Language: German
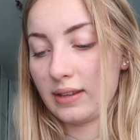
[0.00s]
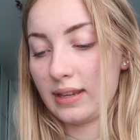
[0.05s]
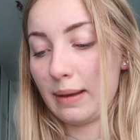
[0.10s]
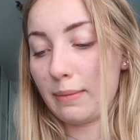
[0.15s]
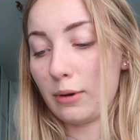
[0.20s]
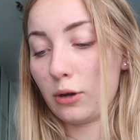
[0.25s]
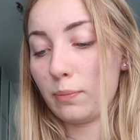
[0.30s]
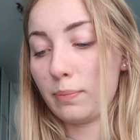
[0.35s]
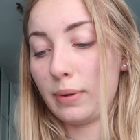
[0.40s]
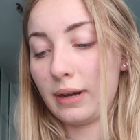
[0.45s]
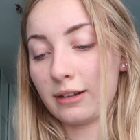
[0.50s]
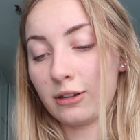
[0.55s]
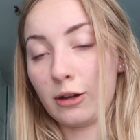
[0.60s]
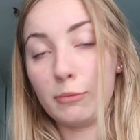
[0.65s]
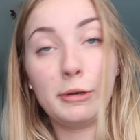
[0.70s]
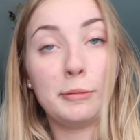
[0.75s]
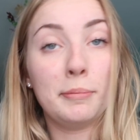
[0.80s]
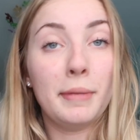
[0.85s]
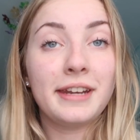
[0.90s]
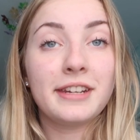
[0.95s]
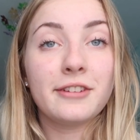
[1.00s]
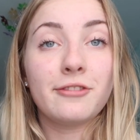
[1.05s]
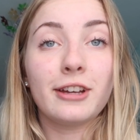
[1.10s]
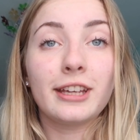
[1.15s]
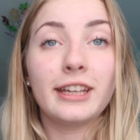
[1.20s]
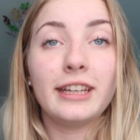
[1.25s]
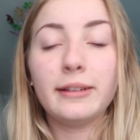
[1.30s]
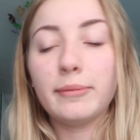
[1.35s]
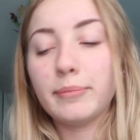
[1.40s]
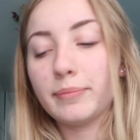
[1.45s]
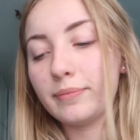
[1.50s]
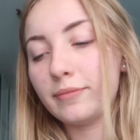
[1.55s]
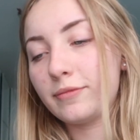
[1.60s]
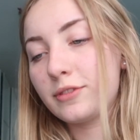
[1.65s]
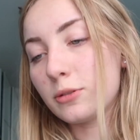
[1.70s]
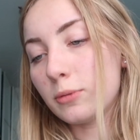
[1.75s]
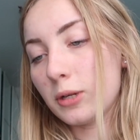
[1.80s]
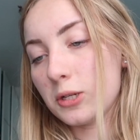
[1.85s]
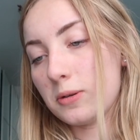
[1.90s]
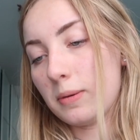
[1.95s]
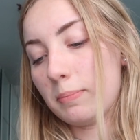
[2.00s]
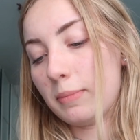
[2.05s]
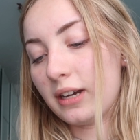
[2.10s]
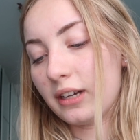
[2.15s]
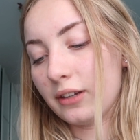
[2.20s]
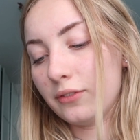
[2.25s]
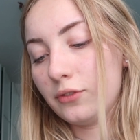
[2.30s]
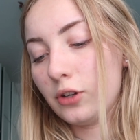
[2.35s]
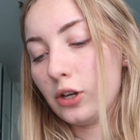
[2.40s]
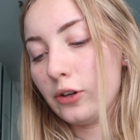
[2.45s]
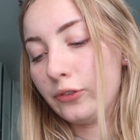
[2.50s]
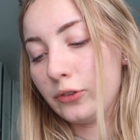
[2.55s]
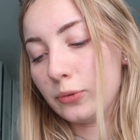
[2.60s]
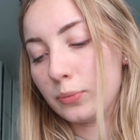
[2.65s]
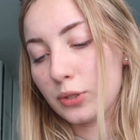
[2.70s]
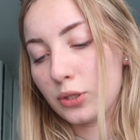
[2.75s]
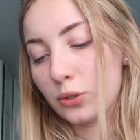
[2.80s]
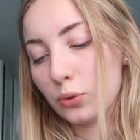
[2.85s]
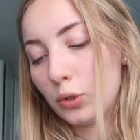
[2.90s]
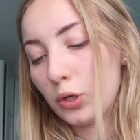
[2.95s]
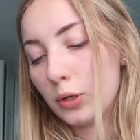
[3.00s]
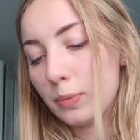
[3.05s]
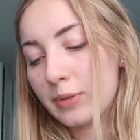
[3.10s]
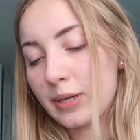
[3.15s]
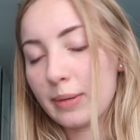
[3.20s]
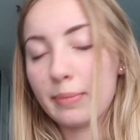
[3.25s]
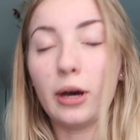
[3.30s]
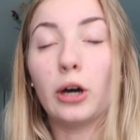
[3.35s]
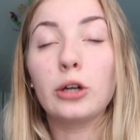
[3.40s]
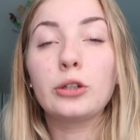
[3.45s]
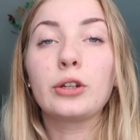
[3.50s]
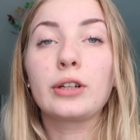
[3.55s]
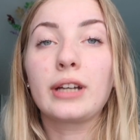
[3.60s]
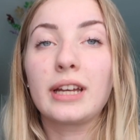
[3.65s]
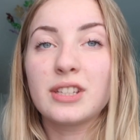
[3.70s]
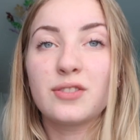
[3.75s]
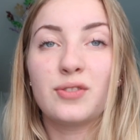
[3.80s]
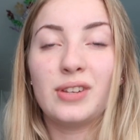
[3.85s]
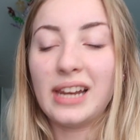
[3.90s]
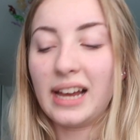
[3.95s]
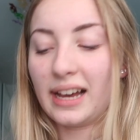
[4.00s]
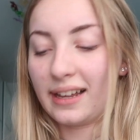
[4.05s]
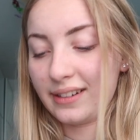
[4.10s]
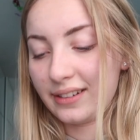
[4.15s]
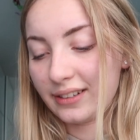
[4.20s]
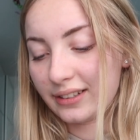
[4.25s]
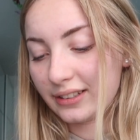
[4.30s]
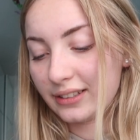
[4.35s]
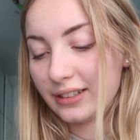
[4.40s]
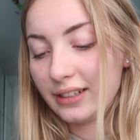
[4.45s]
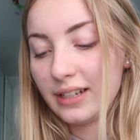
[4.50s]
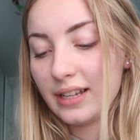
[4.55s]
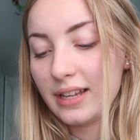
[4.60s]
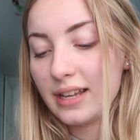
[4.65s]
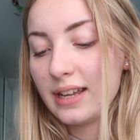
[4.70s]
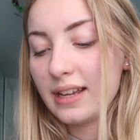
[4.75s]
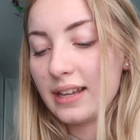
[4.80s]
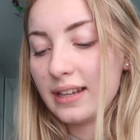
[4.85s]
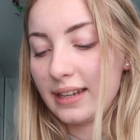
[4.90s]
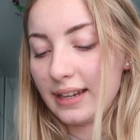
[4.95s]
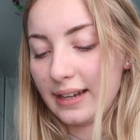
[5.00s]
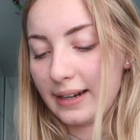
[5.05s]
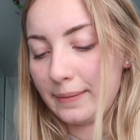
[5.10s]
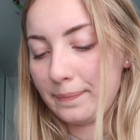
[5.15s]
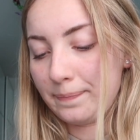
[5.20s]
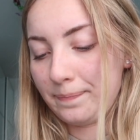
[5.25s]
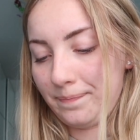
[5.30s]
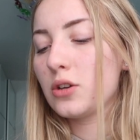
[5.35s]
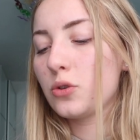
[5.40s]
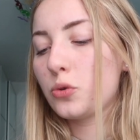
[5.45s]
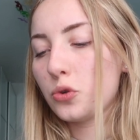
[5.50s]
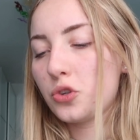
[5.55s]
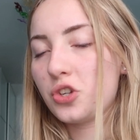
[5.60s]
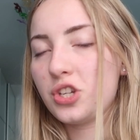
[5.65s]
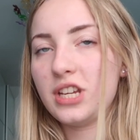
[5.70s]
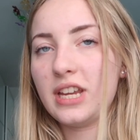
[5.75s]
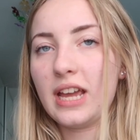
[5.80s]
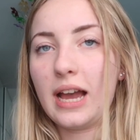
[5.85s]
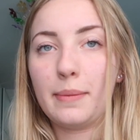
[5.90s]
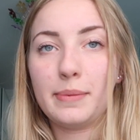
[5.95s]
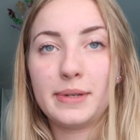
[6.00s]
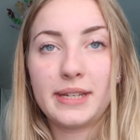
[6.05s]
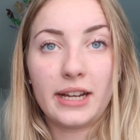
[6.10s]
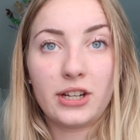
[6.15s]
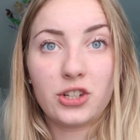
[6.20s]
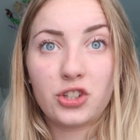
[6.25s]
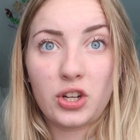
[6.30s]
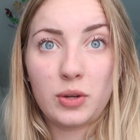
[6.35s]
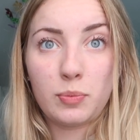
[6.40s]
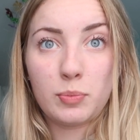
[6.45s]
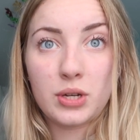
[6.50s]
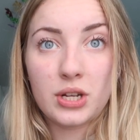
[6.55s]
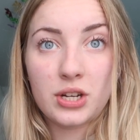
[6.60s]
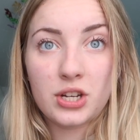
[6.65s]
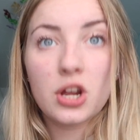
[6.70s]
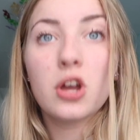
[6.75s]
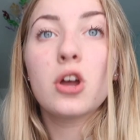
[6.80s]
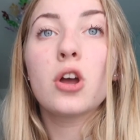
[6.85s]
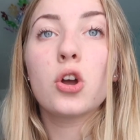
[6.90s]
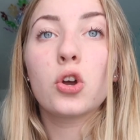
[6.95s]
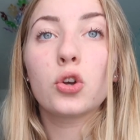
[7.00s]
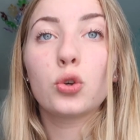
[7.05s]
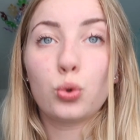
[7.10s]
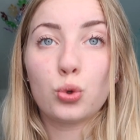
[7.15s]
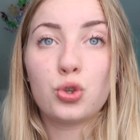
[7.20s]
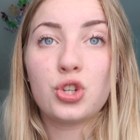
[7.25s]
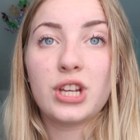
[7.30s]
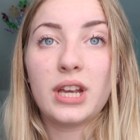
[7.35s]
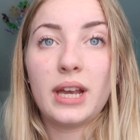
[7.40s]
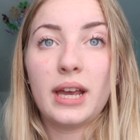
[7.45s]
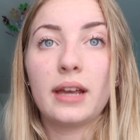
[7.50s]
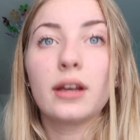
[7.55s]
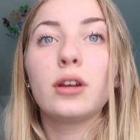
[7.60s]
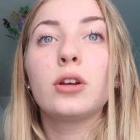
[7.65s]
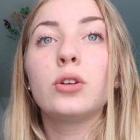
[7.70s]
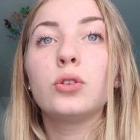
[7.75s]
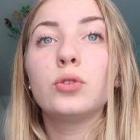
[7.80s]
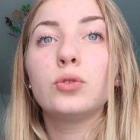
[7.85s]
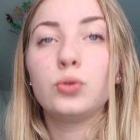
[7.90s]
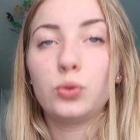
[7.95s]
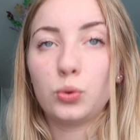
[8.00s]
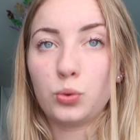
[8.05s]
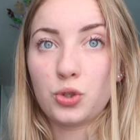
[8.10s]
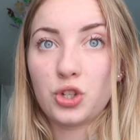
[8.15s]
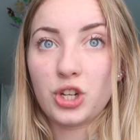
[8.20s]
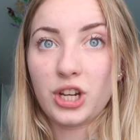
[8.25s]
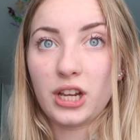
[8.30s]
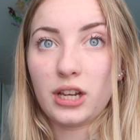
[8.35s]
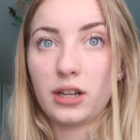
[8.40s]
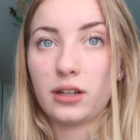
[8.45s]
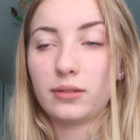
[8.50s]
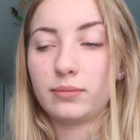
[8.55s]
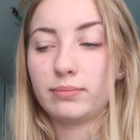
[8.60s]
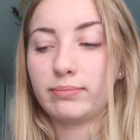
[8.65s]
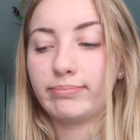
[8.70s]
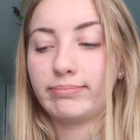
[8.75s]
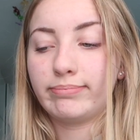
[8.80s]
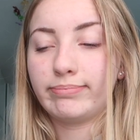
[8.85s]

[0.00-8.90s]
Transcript: Ich habe auch ein paar Komplimente vergeben, zum Beispiel Machen Wolf, du bist so hübsch, aber auch noch ganz viele andere. Ja, Gucci habe ich angeschrieben mit Gucci Gang, Gucci Gang.